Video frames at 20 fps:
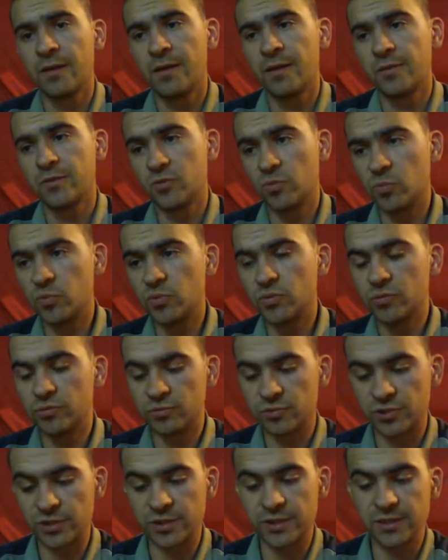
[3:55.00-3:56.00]
Но ну, будут
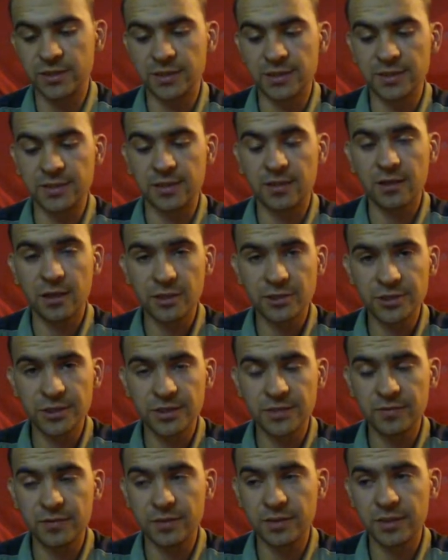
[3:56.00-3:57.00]
уже делаться
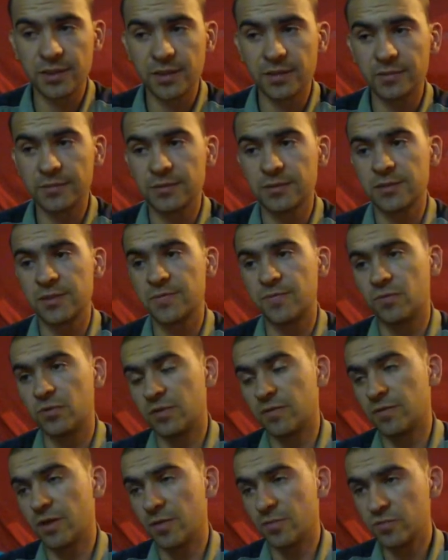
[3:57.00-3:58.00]
качественнее, с
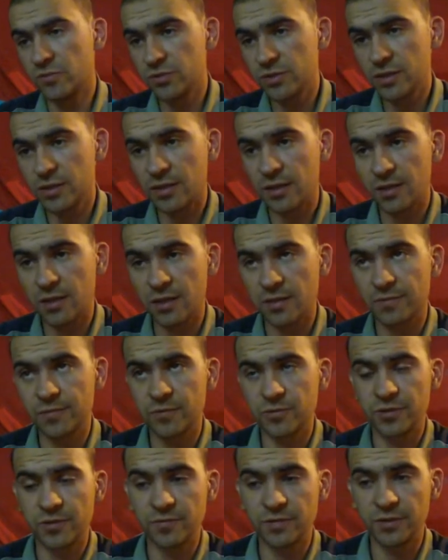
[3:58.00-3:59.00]
фоновой музыкой, как вы
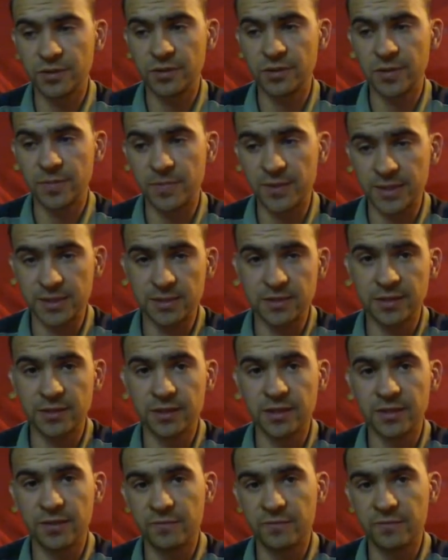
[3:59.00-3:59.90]
уже видите, последние